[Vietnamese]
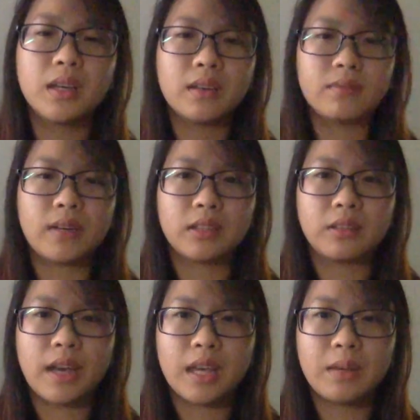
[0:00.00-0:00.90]
và từ
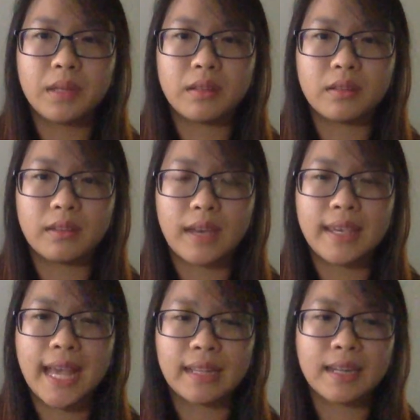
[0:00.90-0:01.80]
đấy mình sẽ
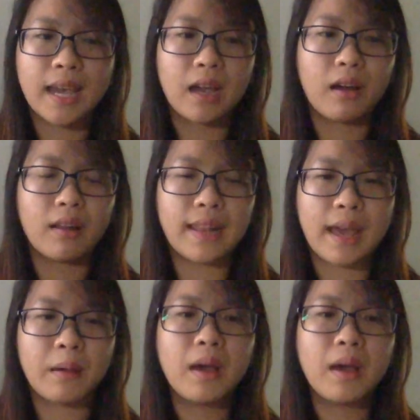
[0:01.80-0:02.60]
dành ra gọi là